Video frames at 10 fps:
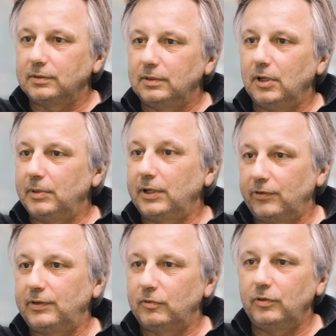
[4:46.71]
Ja. Ich glaube, das
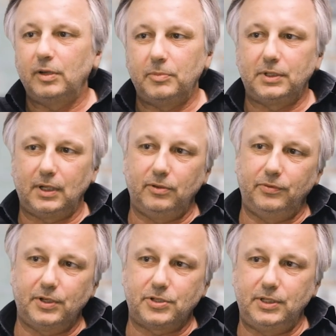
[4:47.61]
ist der fundamentale
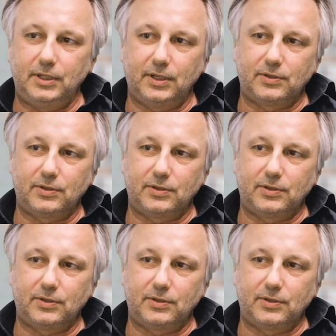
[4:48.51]
Unterschied.